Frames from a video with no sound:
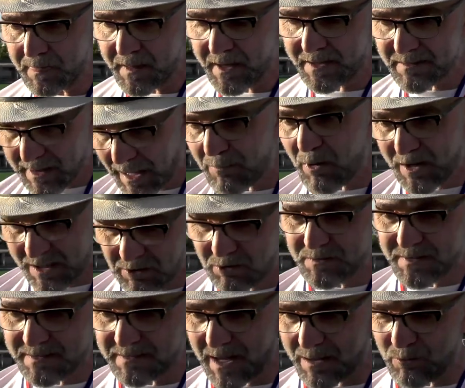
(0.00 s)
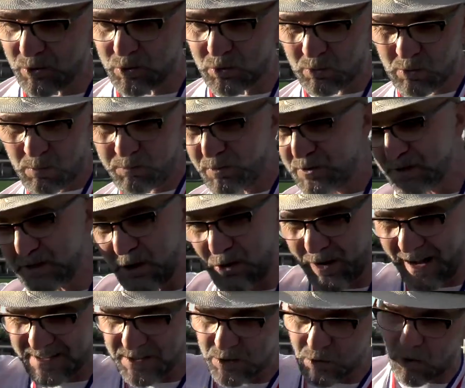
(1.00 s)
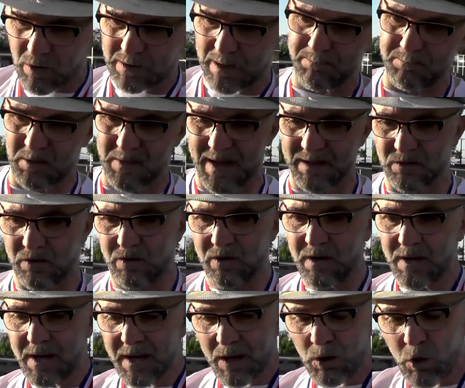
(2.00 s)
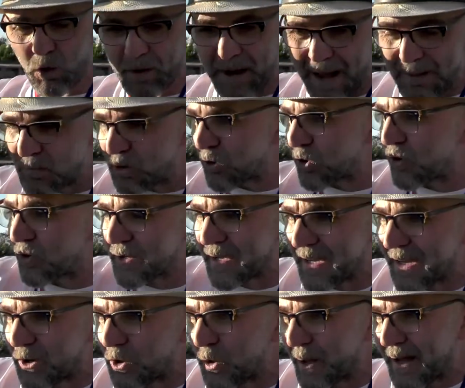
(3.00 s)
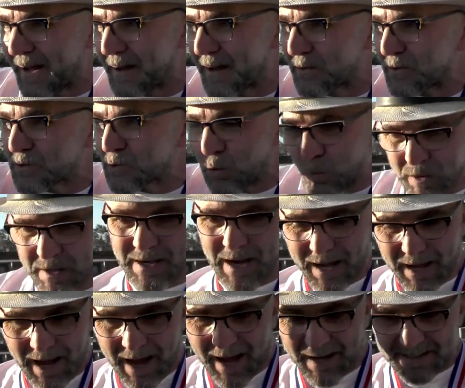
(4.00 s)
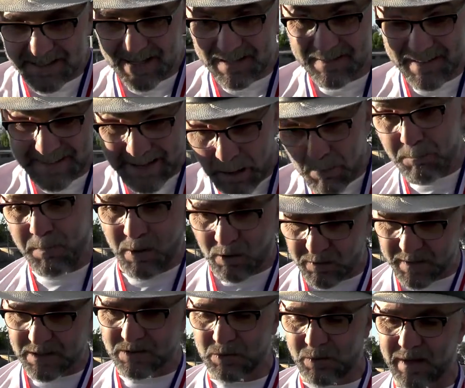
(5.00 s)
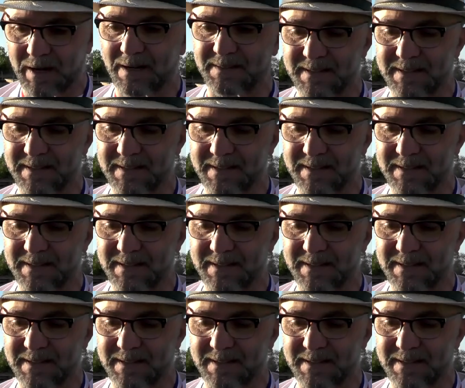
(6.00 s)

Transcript: estamos aquí donde estamos, Tuvimos puntero casi todo el campeonato, logramos lo que eh, subir a, ser campeones, subir